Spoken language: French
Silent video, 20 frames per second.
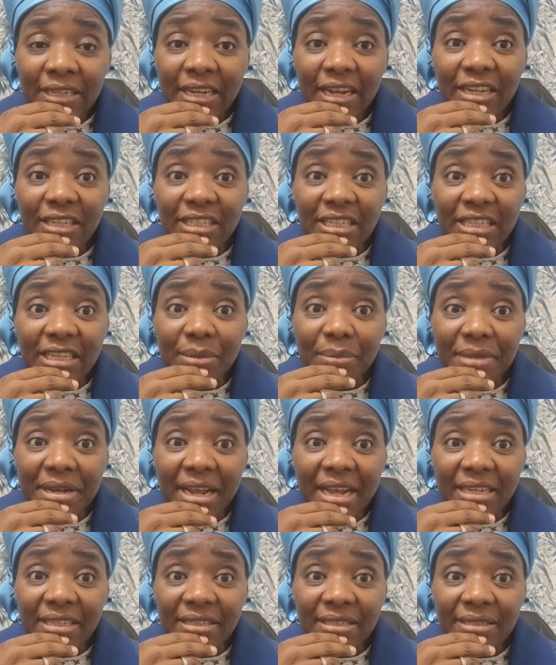Quand je
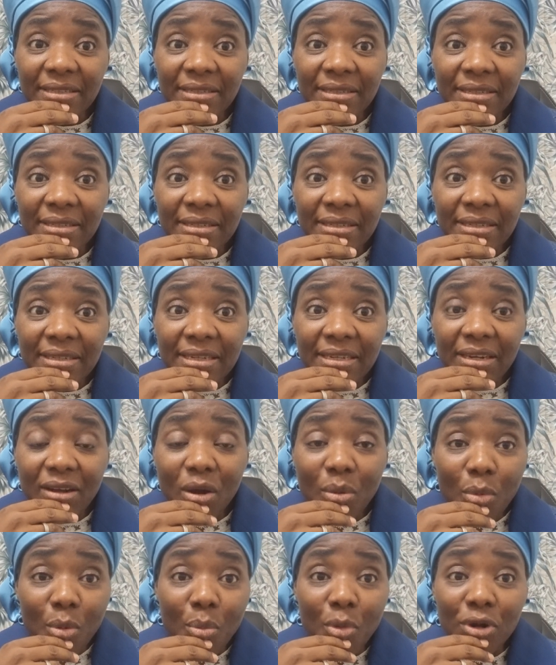déménage,
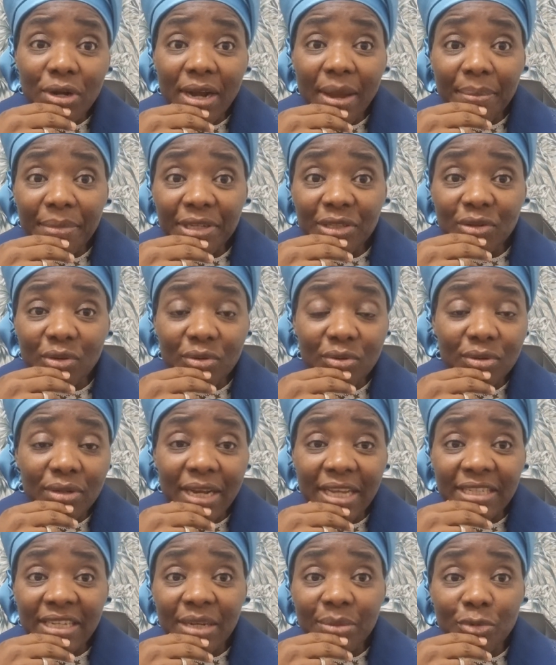quand on me montre la maison,
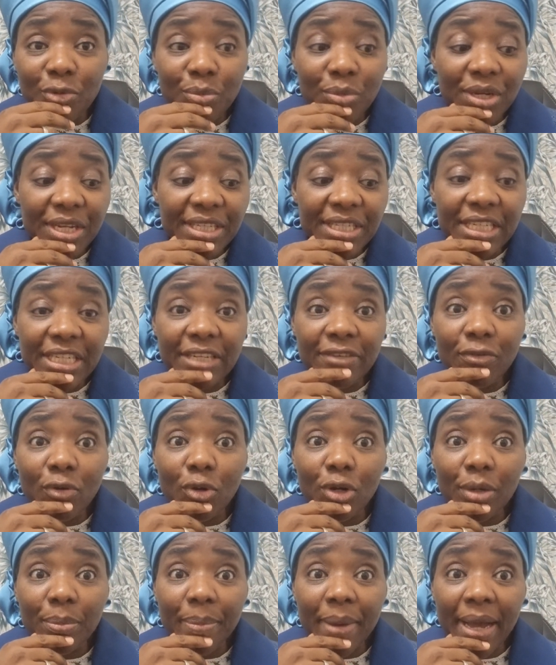les gens dit qu'ils vont
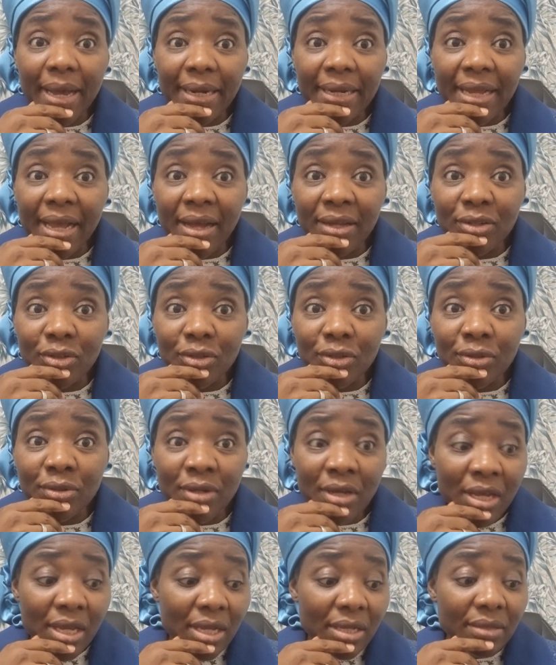réparer en deux.
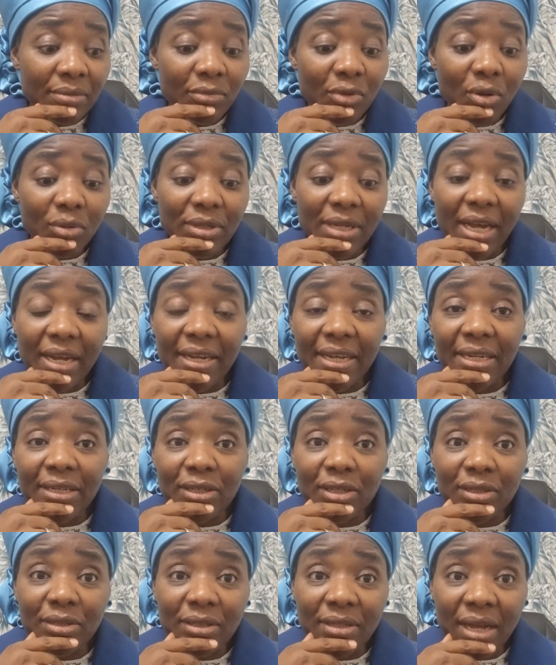Non, dans
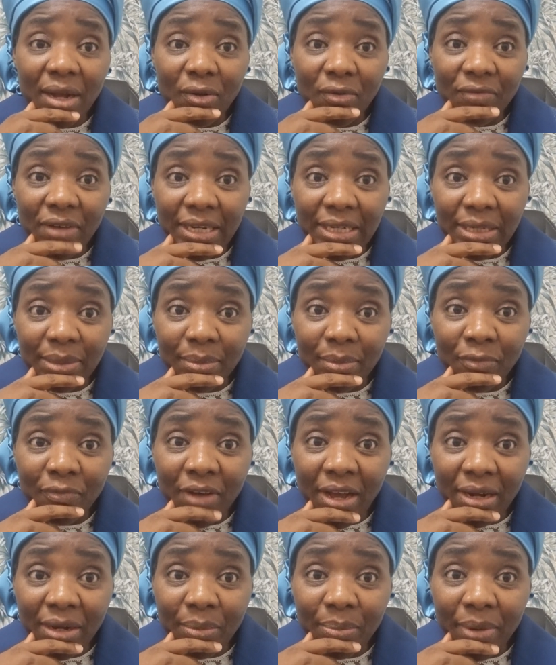quelques temps, on
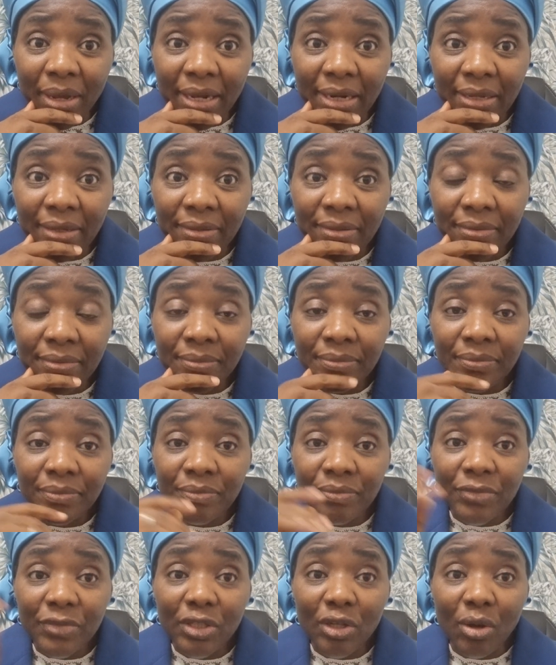va, réparer.
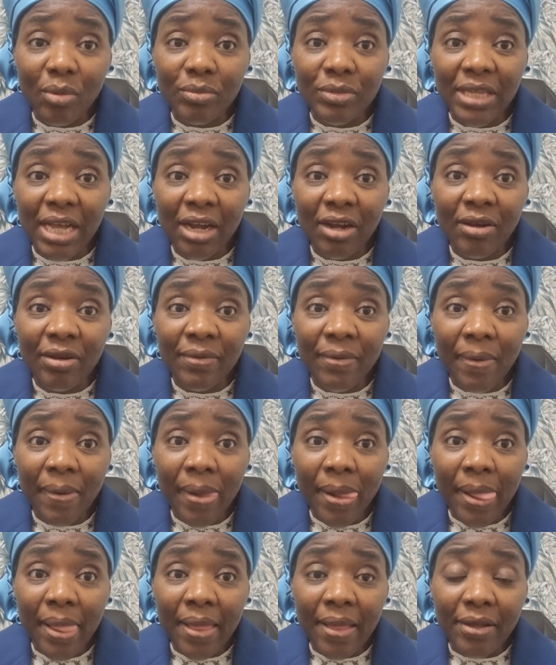Comme ça que
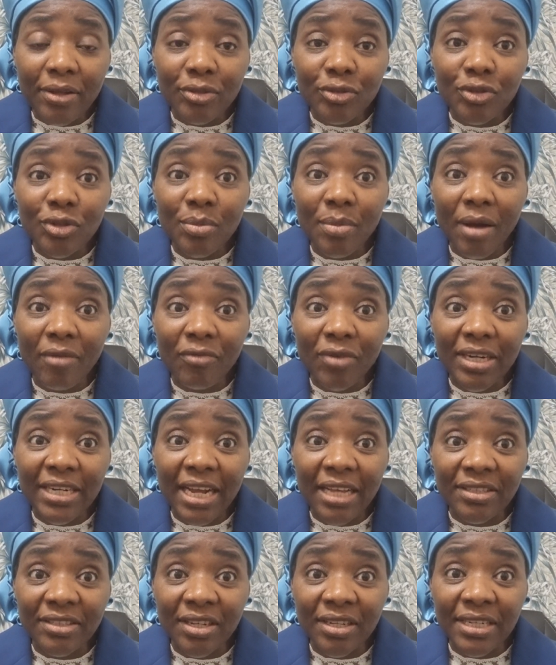Dieu m'envoie
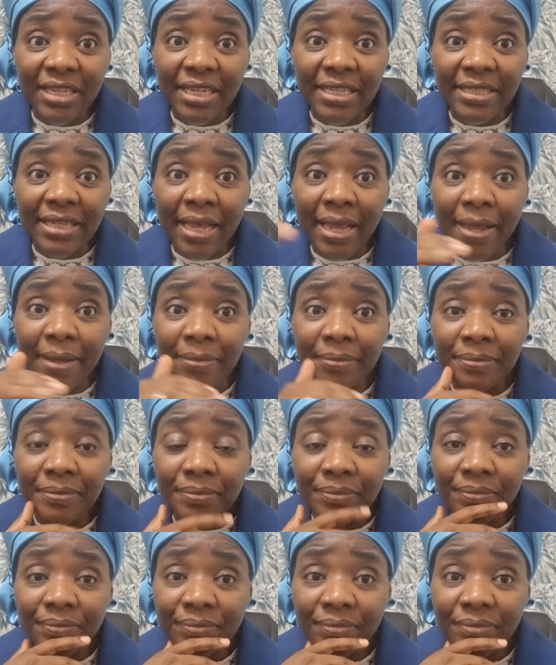dans un désert.